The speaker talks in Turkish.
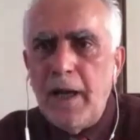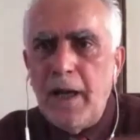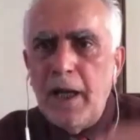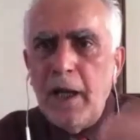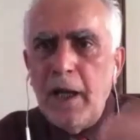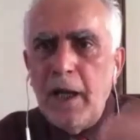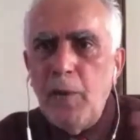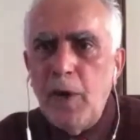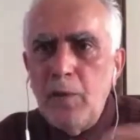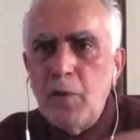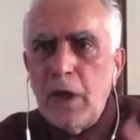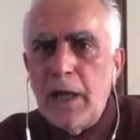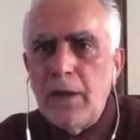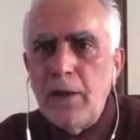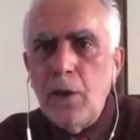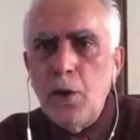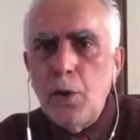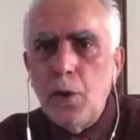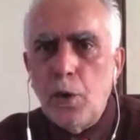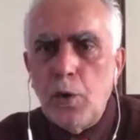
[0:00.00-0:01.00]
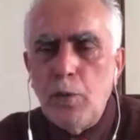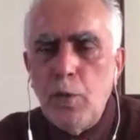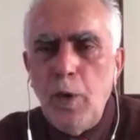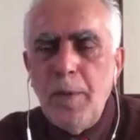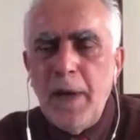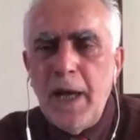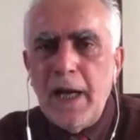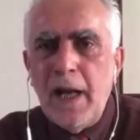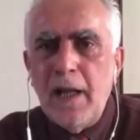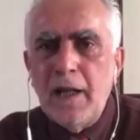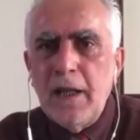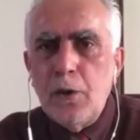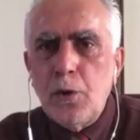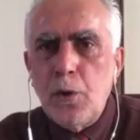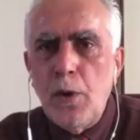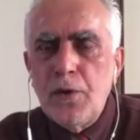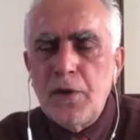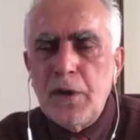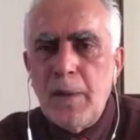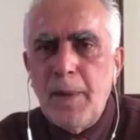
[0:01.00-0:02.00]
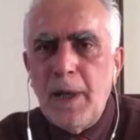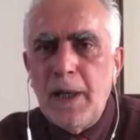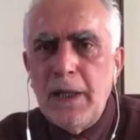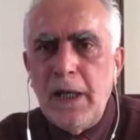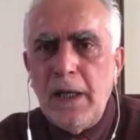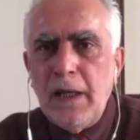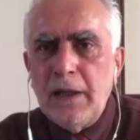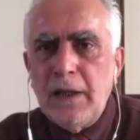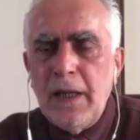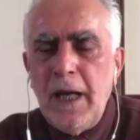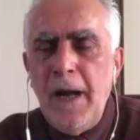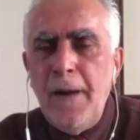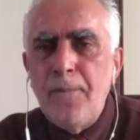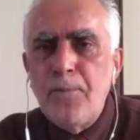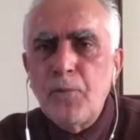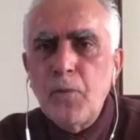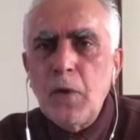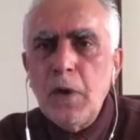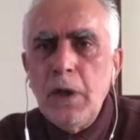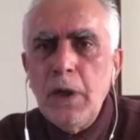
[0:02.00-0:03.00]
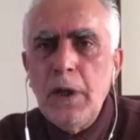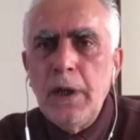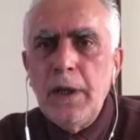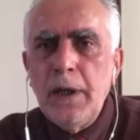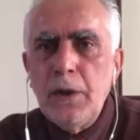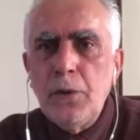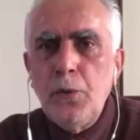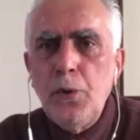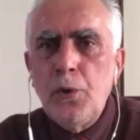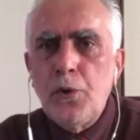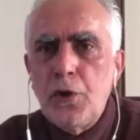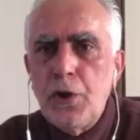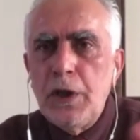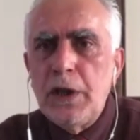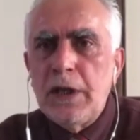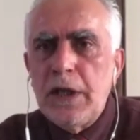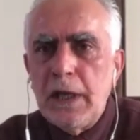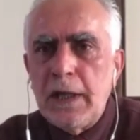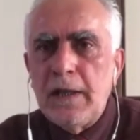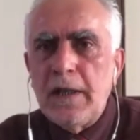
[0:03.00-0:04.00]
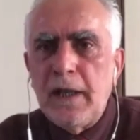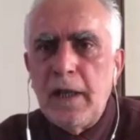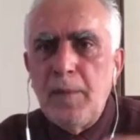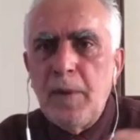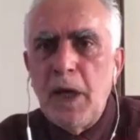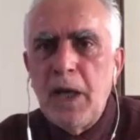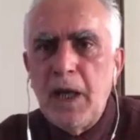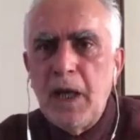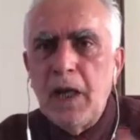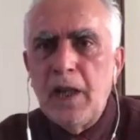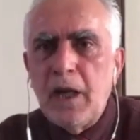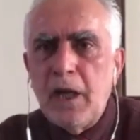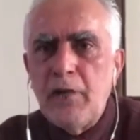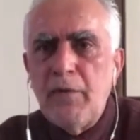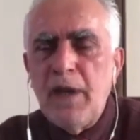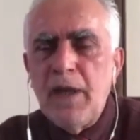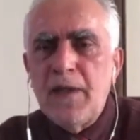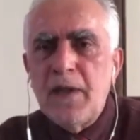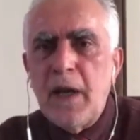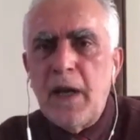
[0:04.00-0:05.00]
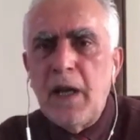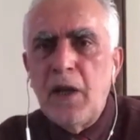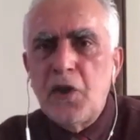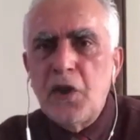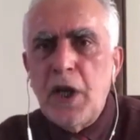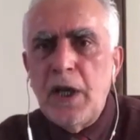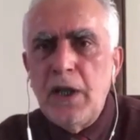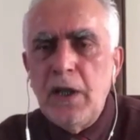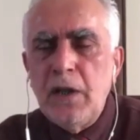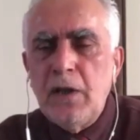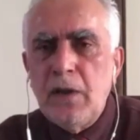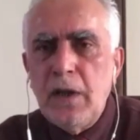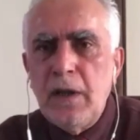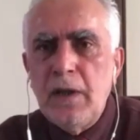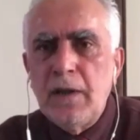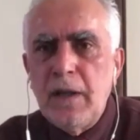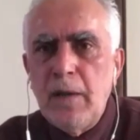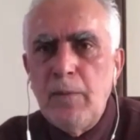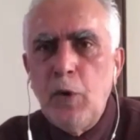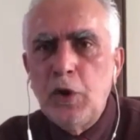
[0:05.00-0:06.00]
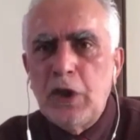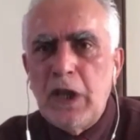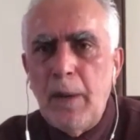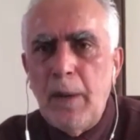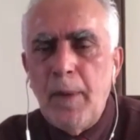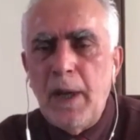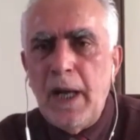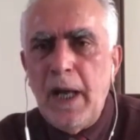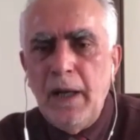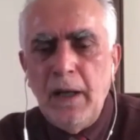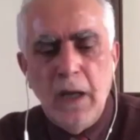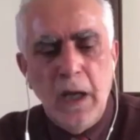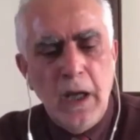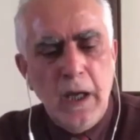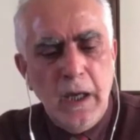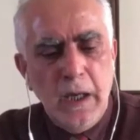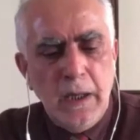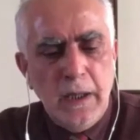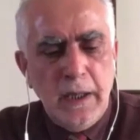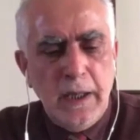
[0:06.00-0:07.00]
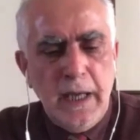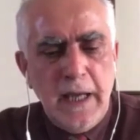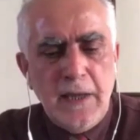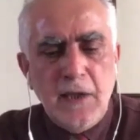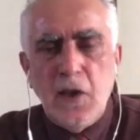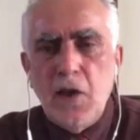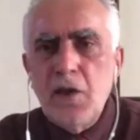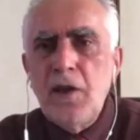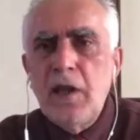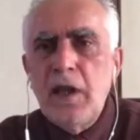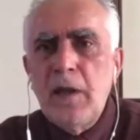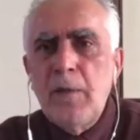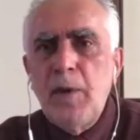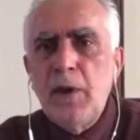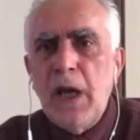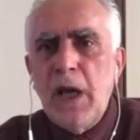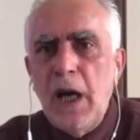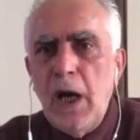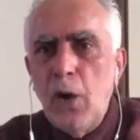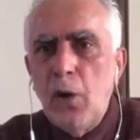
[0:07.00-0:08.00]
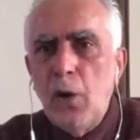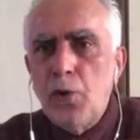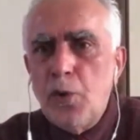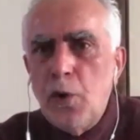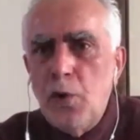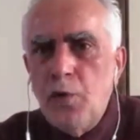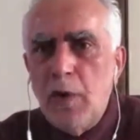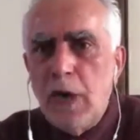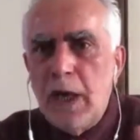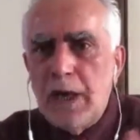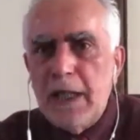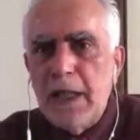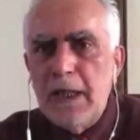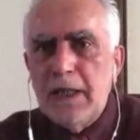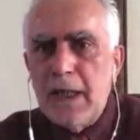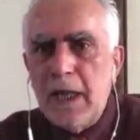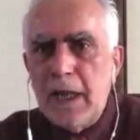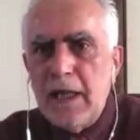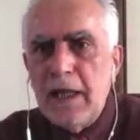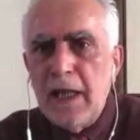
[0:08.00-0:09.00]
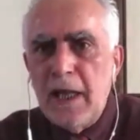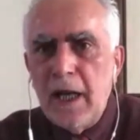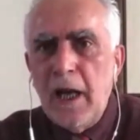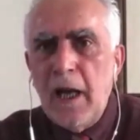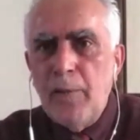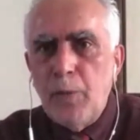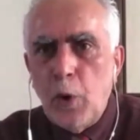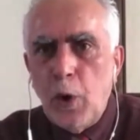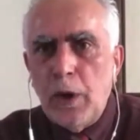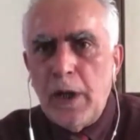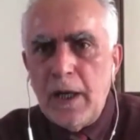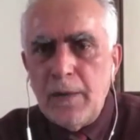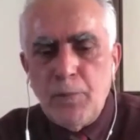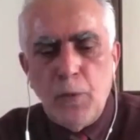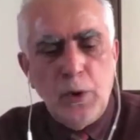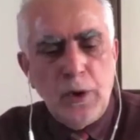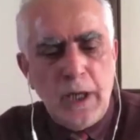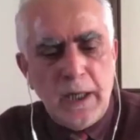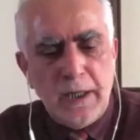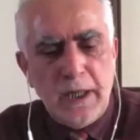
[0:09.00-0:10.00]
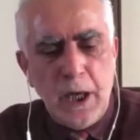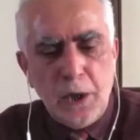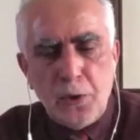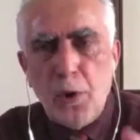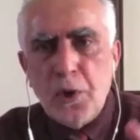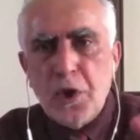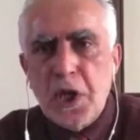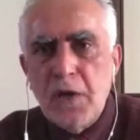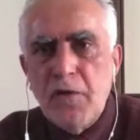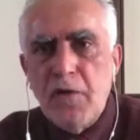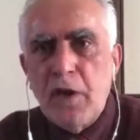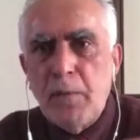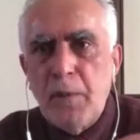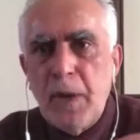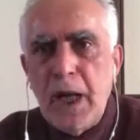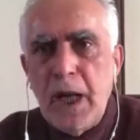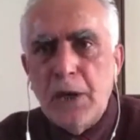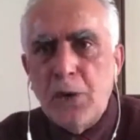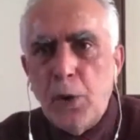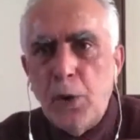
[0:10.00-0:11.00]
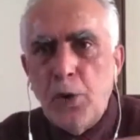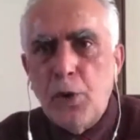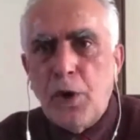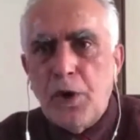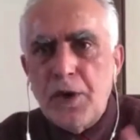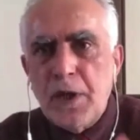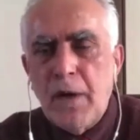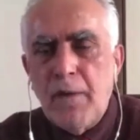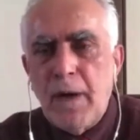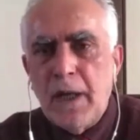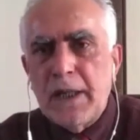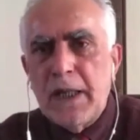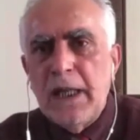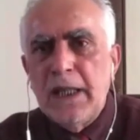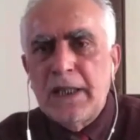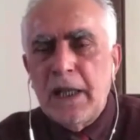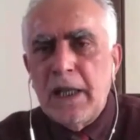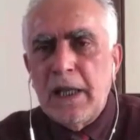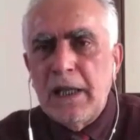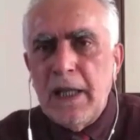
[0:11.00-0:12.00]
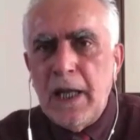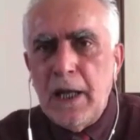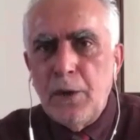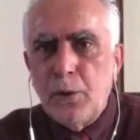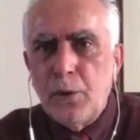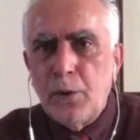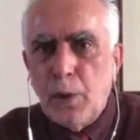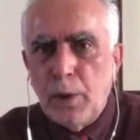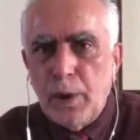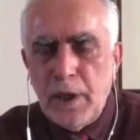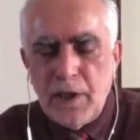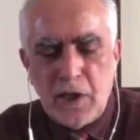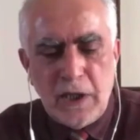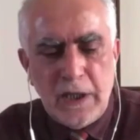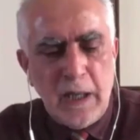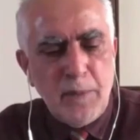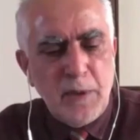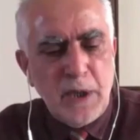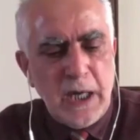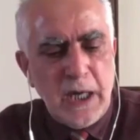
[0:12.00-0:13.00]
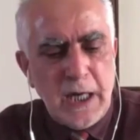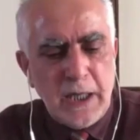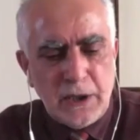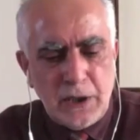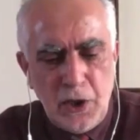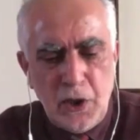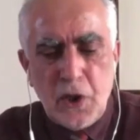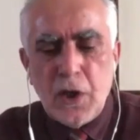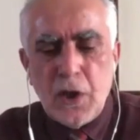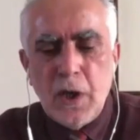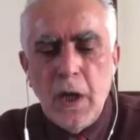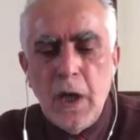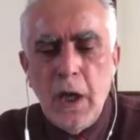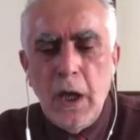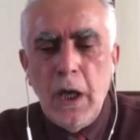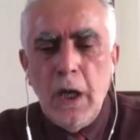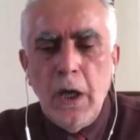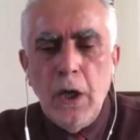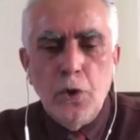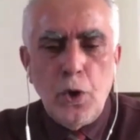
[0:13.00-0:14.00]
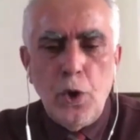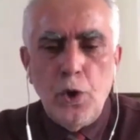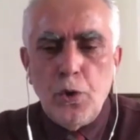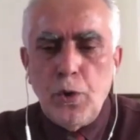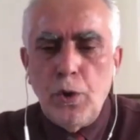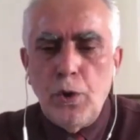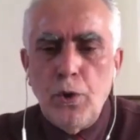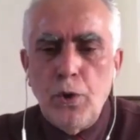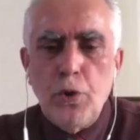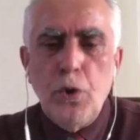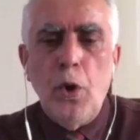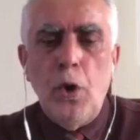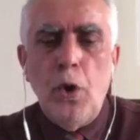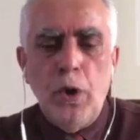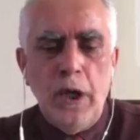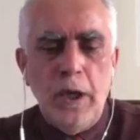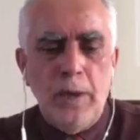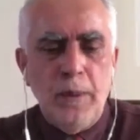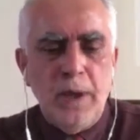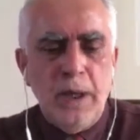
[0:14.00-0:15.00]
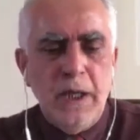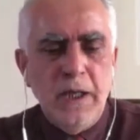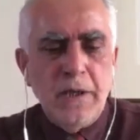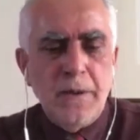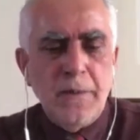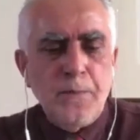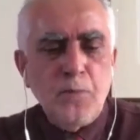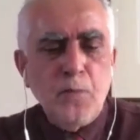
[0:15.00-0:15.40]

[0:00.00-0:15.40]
hani benim kendi yorumum herhalde son zamanlarda e, Türk şirketleri, bankaları vesaire dışarı gittiğinde muhtemelen e, eskisi gibi daha uzun vadeli krediler alamıyorlar. Bunlar daha çok çevirmeye dönük kısa vadeli krediler dolayısıyla bir artış söz konusu olabilir.